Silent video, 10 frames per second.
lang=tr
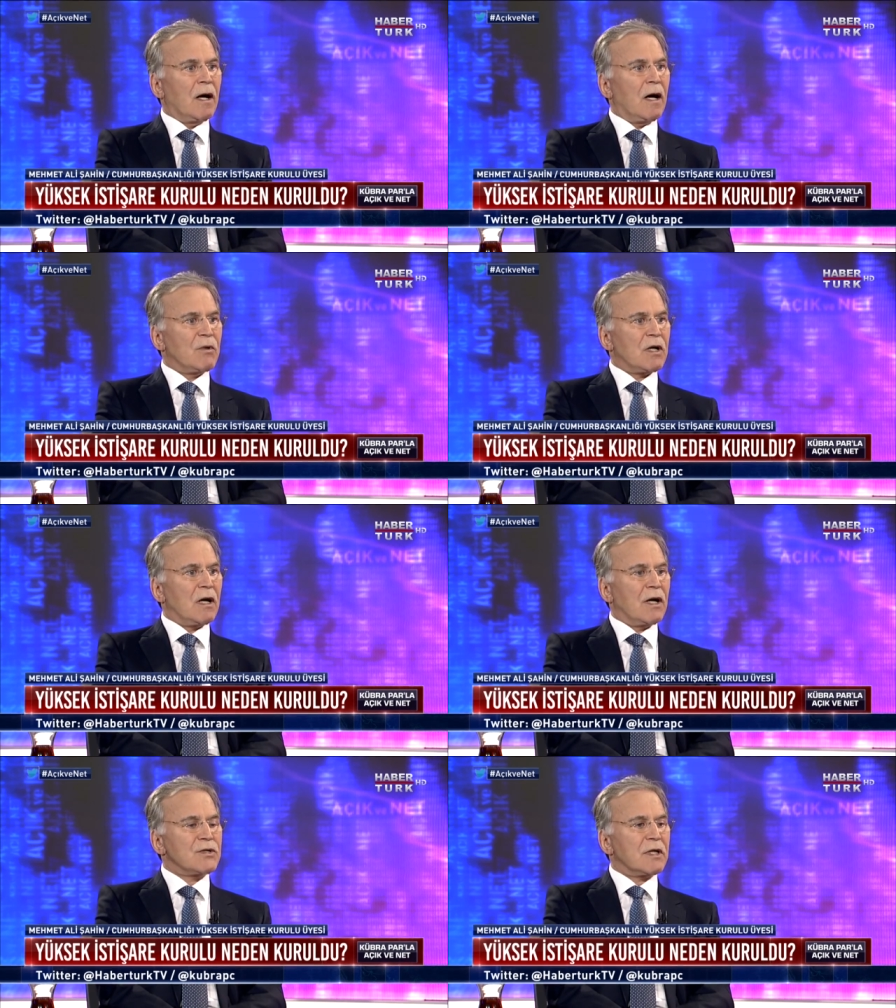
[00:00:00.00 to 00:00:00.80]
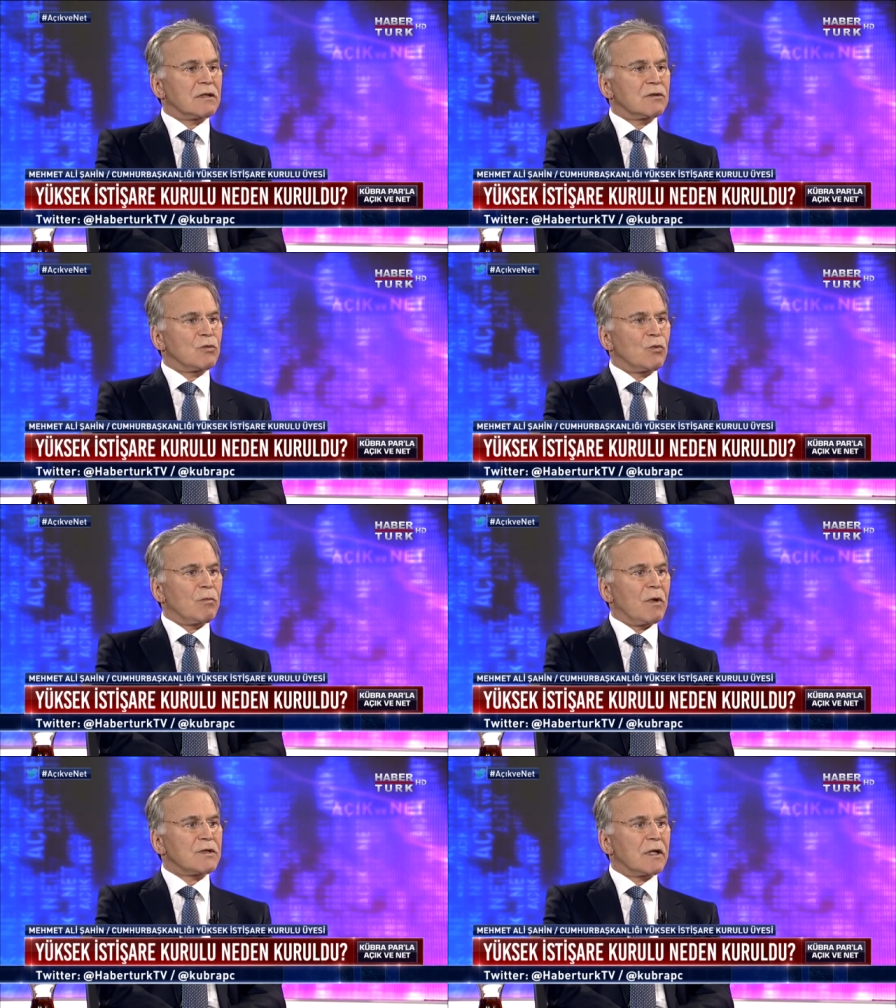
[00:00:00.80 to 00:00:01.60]
Ama ancak
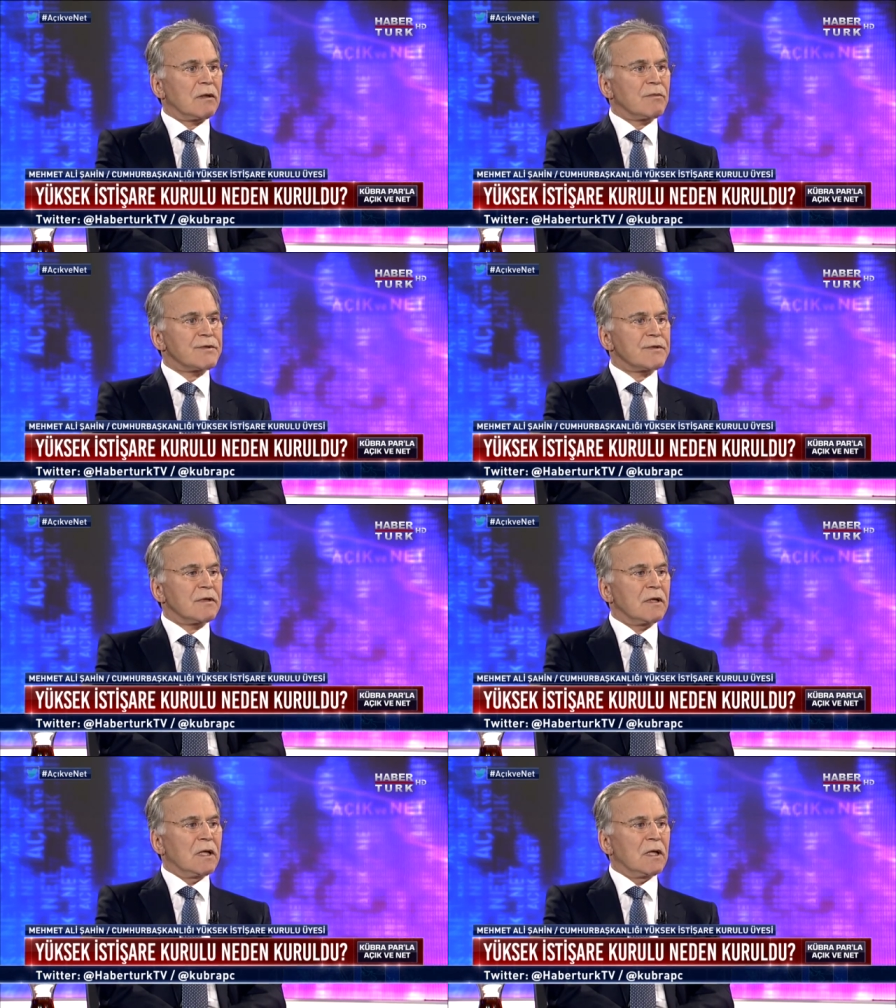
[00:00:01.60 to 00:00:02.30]
Cumhurbaşkanımız